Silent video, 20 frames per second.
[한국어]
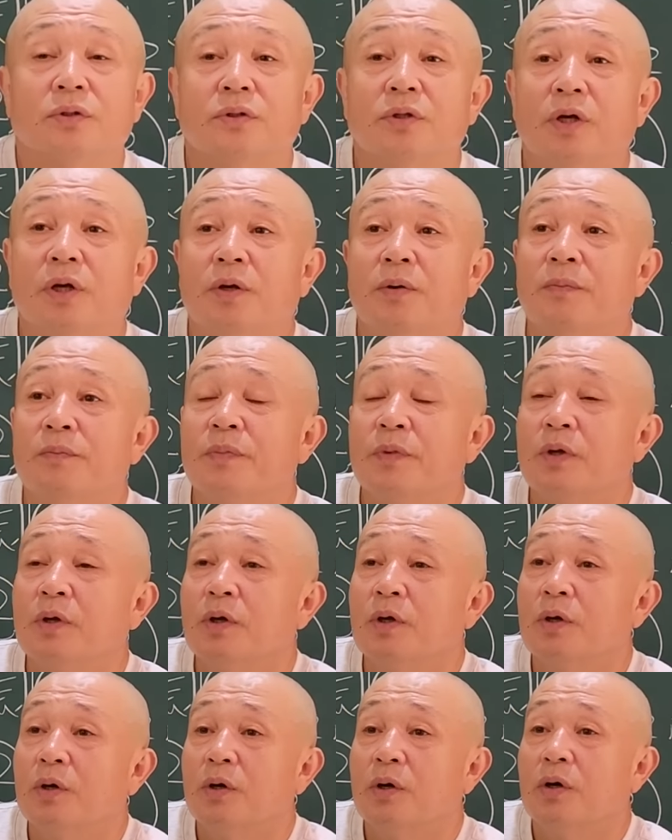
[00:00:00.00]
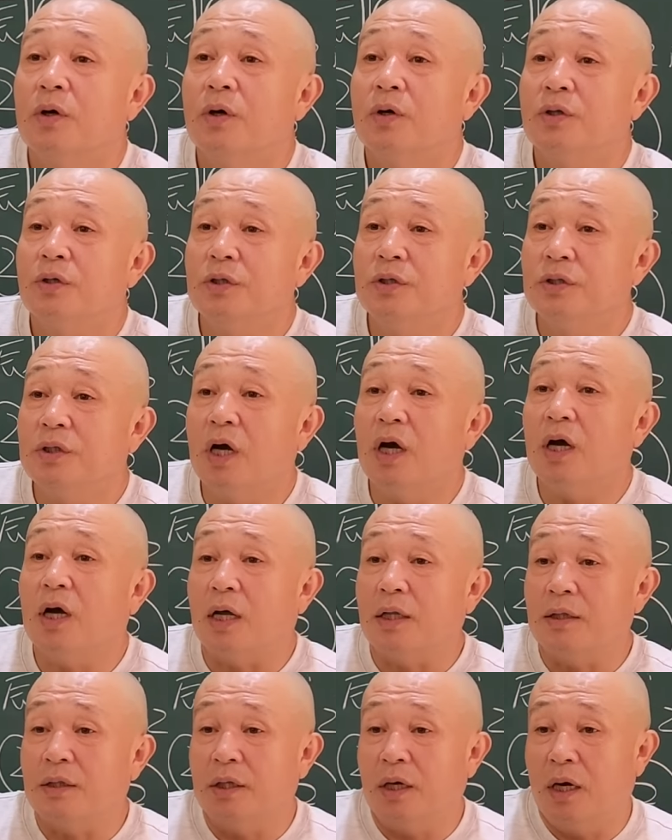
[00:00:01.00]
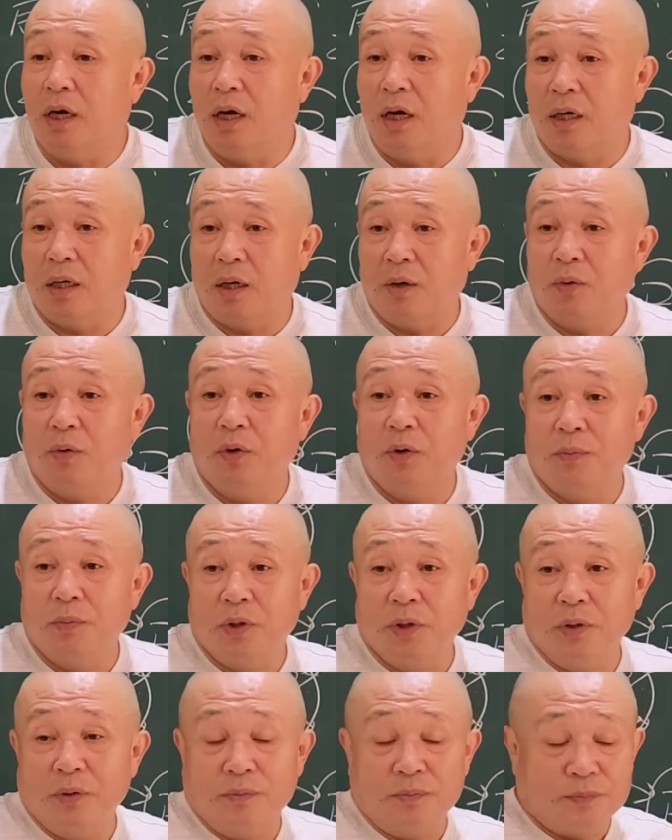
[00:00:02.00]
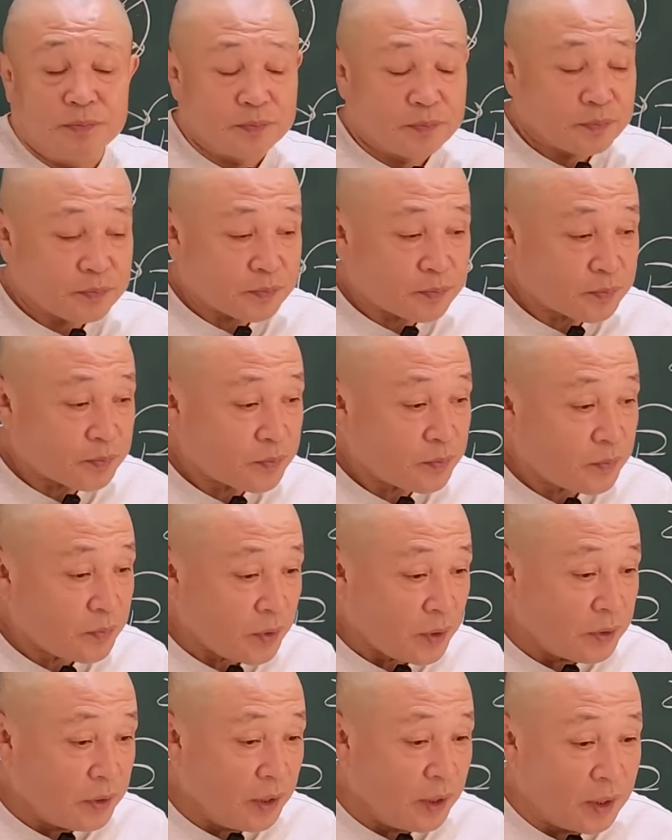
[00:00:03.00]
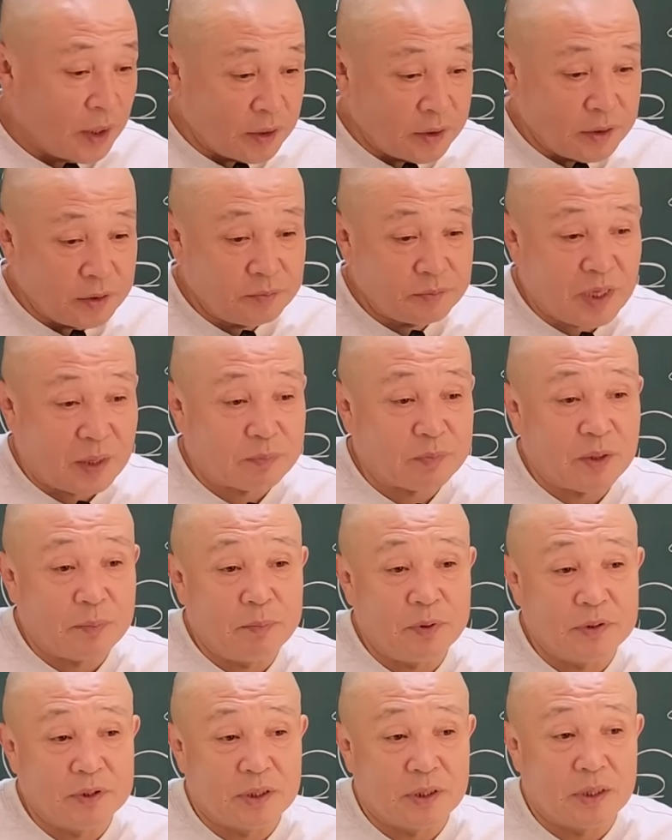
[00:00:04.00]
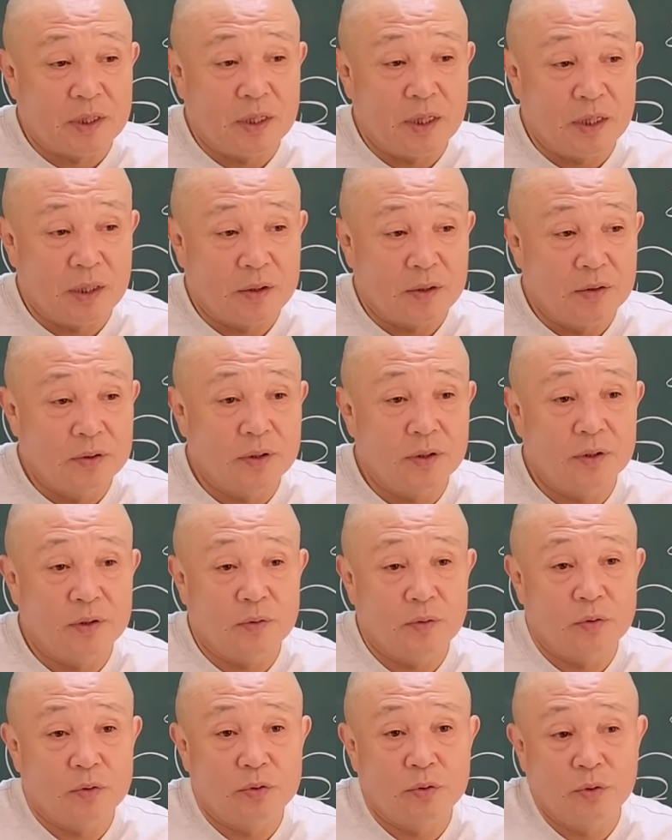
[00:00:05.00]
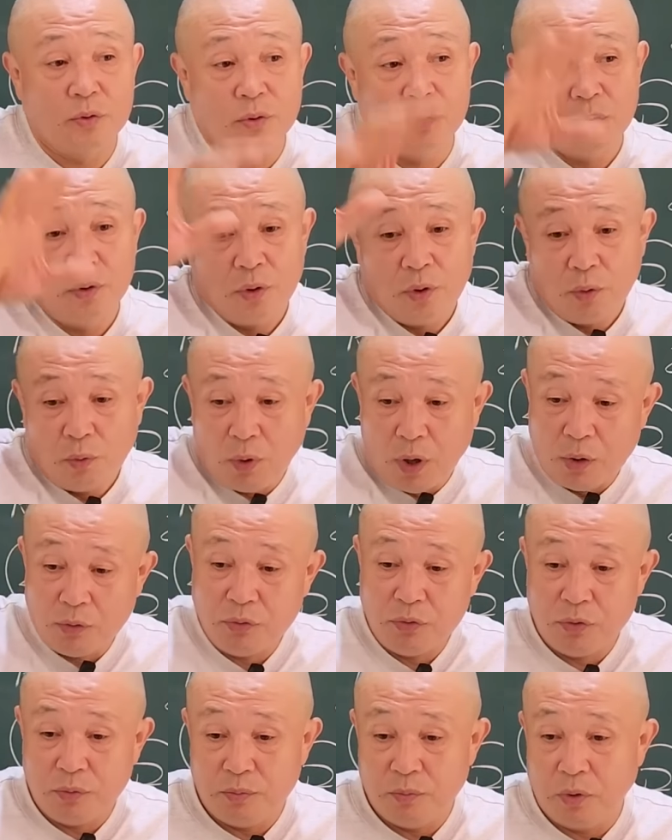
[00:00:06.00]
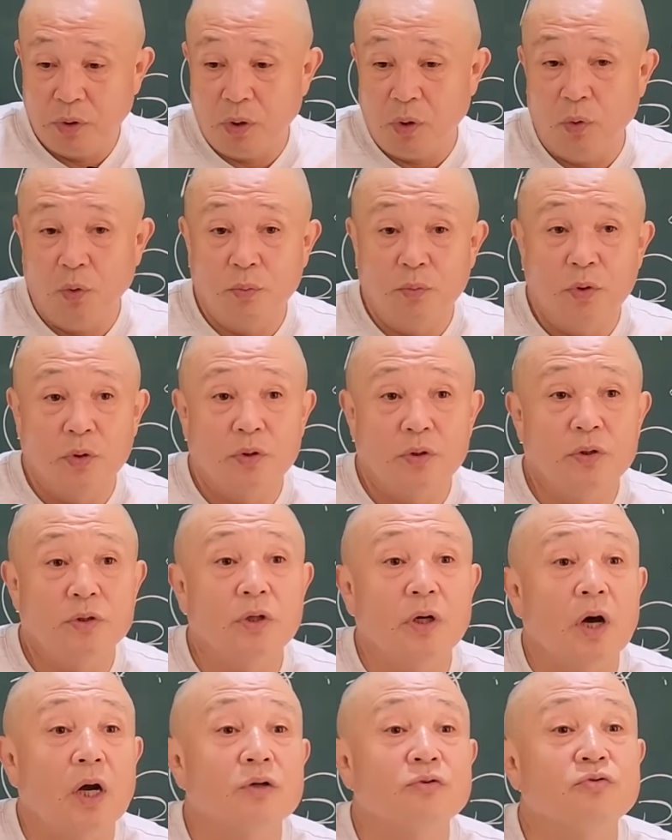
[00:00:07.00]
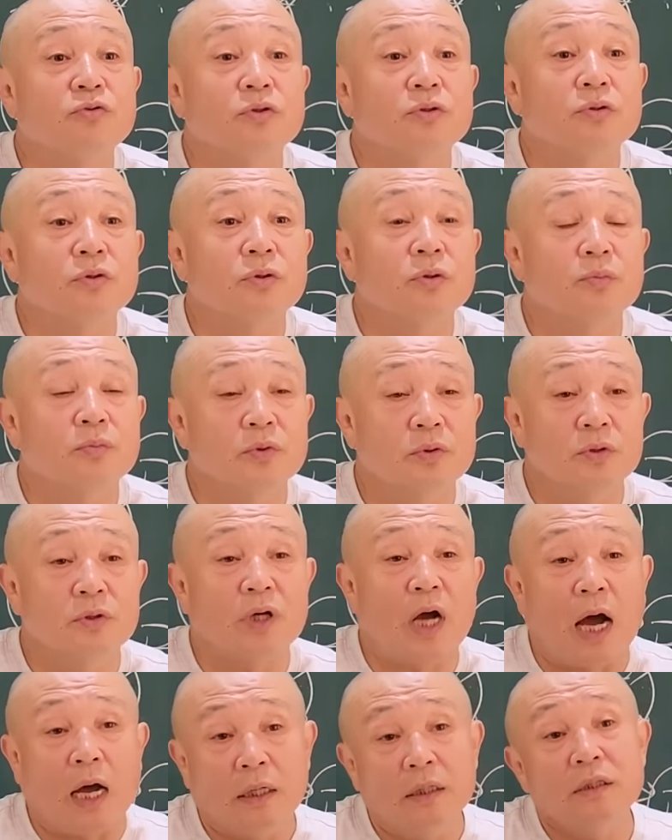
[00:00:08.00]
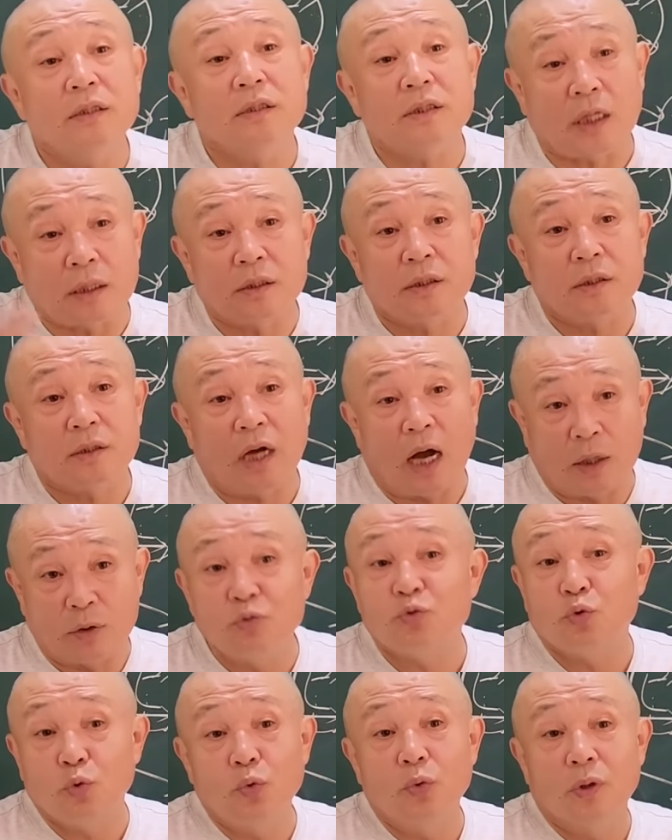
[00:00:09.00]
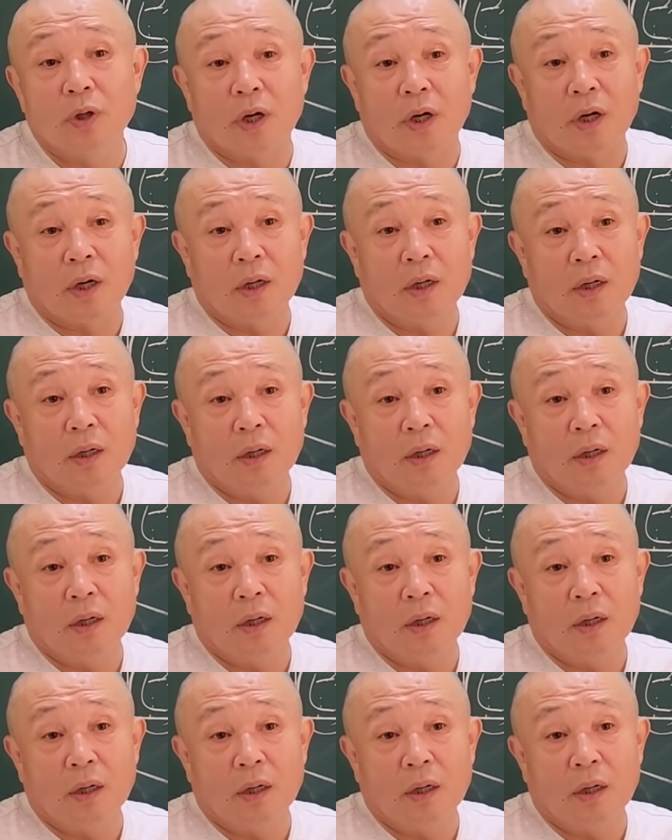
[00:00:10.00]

근데 이사 간다라고 하면 내가 지금 답답하잖아. 거기에 저 화운이 뭔가 오면 이사 갈 수 있어. 그러면 그 가는 자체는 아주 좋은 거야.